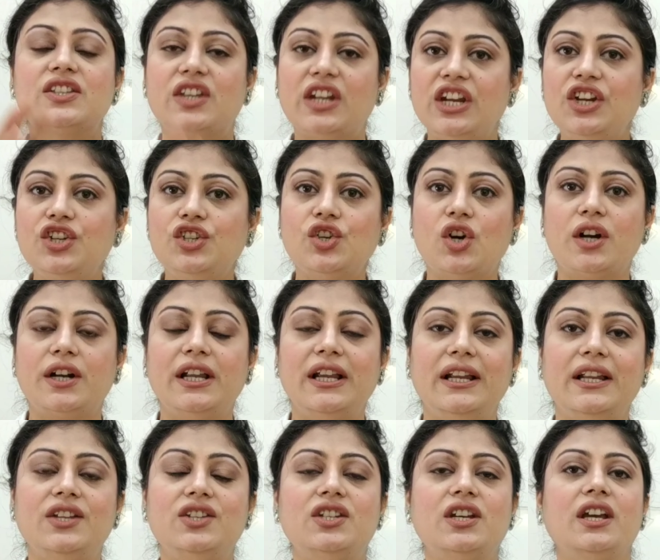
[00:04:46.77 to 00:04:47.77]
स्क्रीन ले
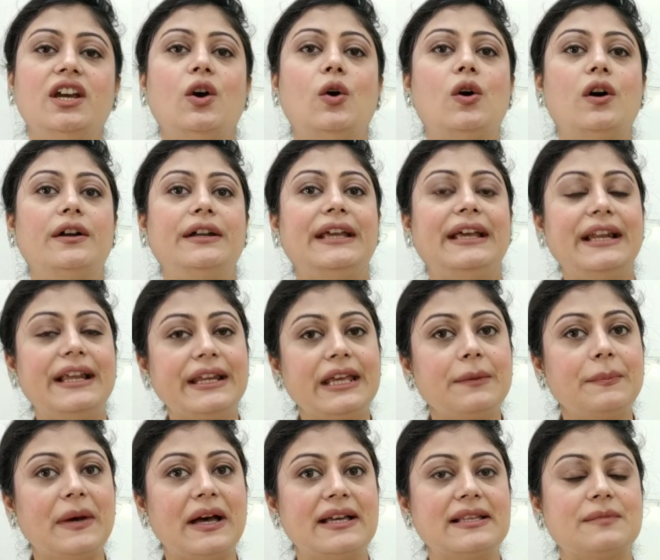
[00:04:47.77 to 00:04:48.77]
लीजिए और टेलर
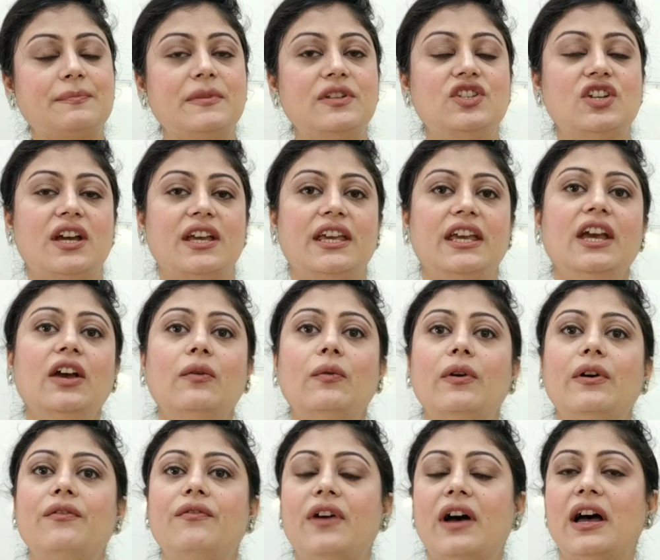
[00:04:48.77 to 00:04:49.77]
के पास में जाइए
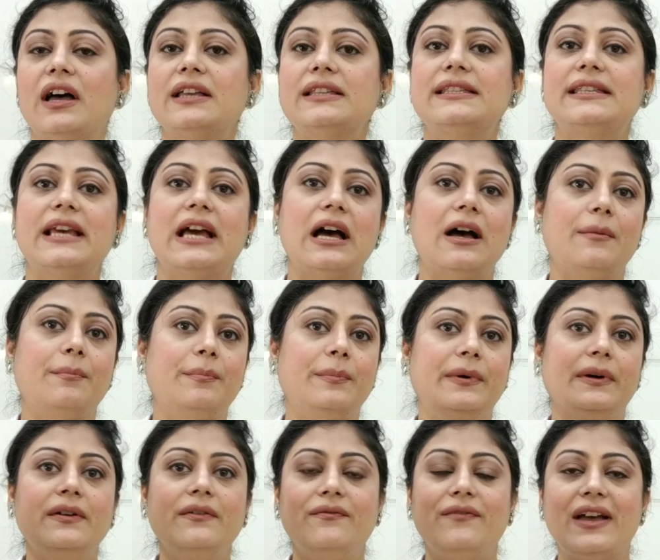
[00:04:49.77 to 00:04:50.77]
और वहाँ से आप
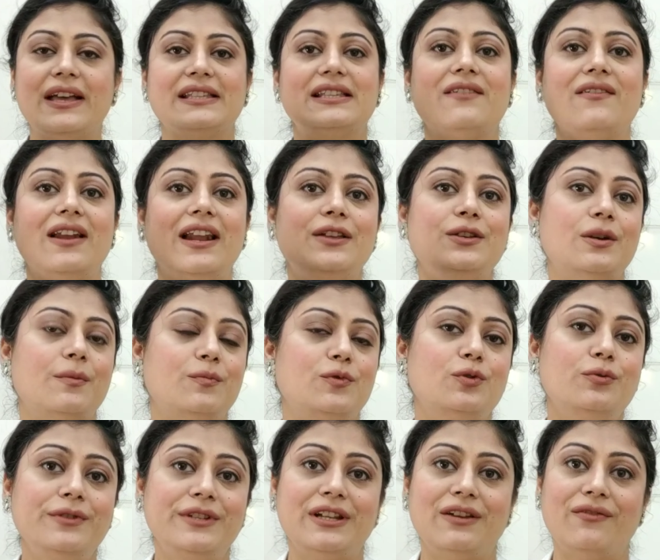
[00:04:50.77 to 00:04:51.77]
वैसा वाला
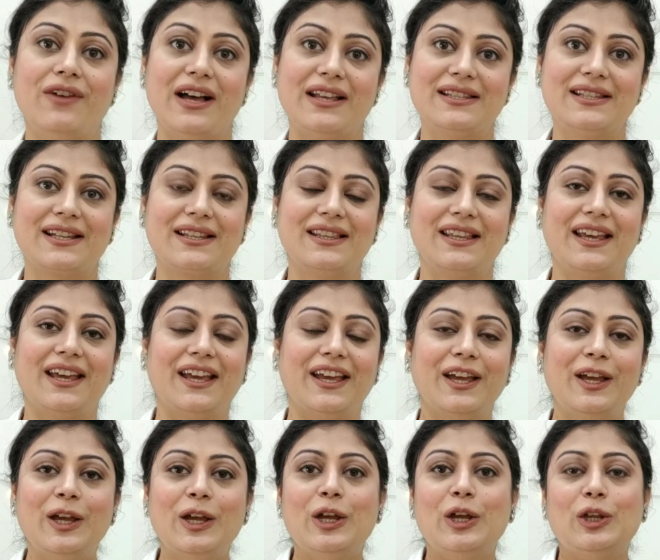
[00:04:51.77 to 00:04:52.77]
जमसूट सिलवा सकते हैं
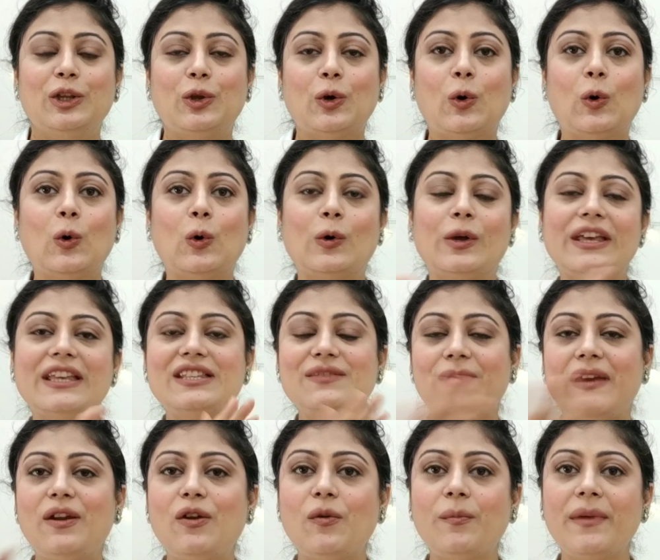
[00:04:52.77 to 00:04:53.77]
तो इस
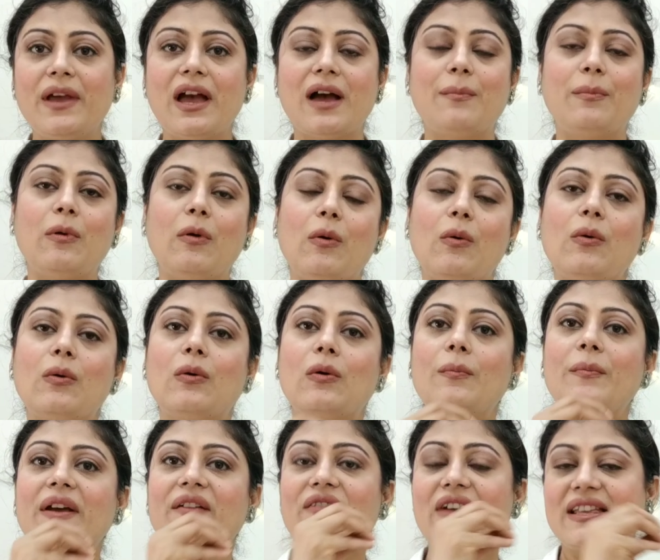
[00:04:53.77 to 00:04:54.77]
वीडियो में आप लोगों
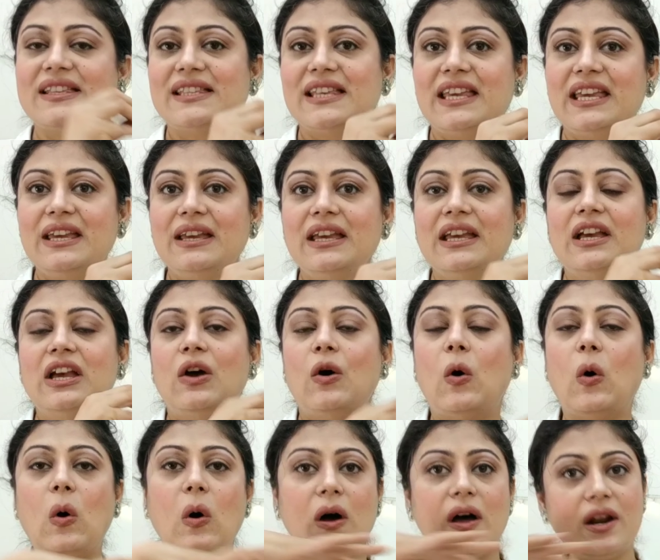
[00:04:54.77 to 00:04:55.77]
को मैं वैसे ही
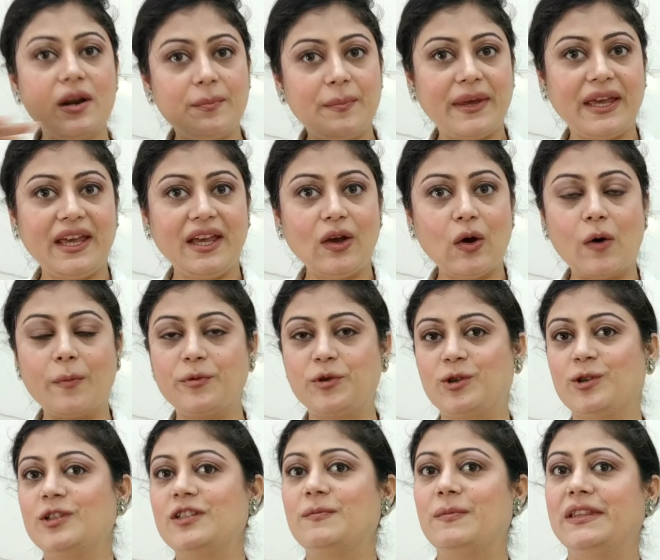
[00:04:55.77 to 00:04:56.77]
और भी
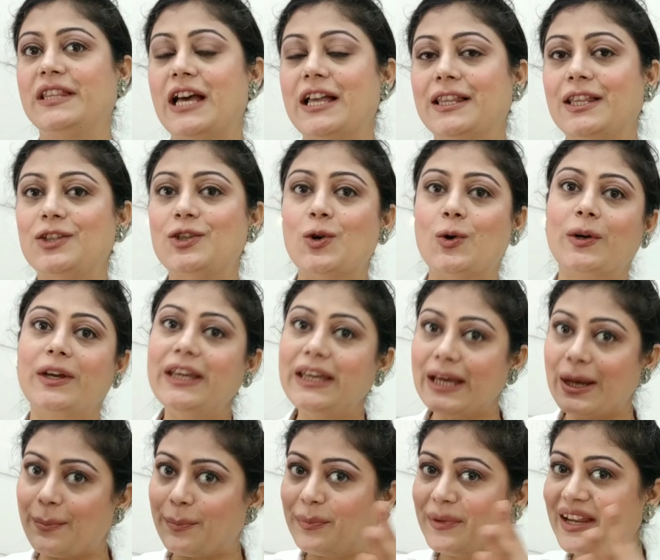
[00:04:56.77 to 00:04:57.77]
ऑप्शंस बताती
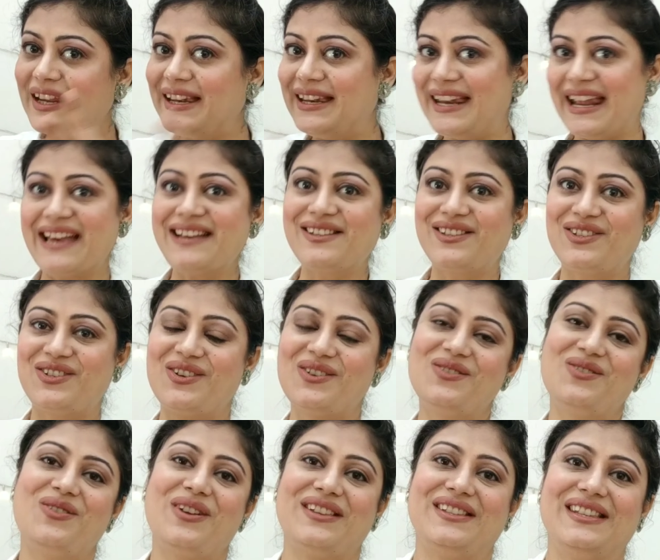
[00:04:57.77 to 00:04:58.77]
जाऊँगी अपने
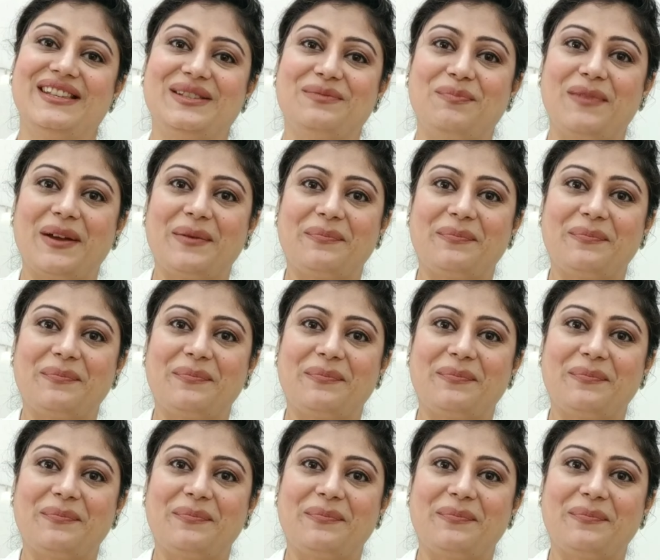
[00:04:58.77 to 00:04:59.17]
नेक्स्ट ड्रेसेस